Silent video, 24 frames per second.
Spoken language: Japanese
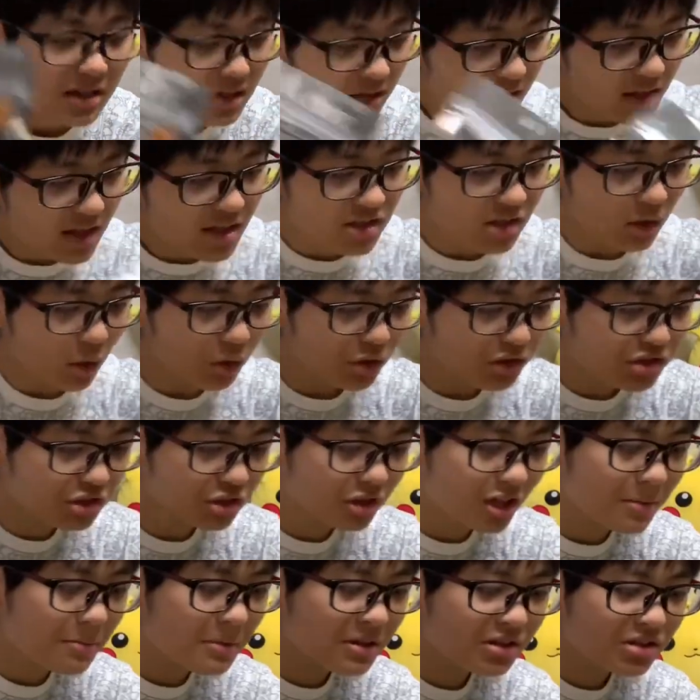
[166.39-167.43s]
で、じゃあこっちの
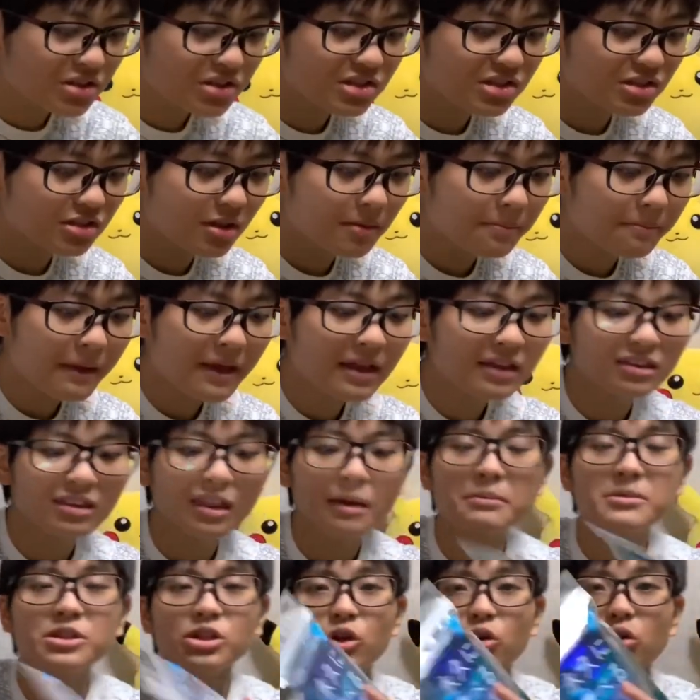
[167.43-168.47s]
レベル2、
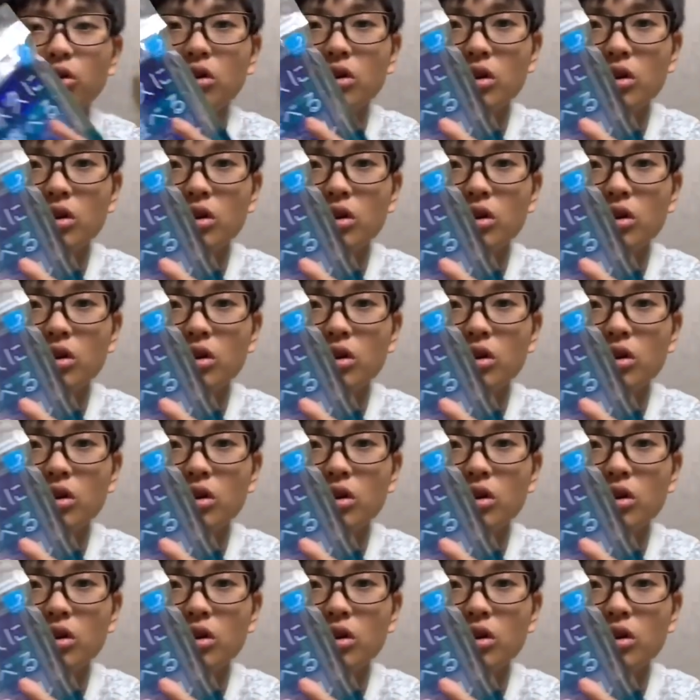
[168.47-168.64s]
ペンタミノ、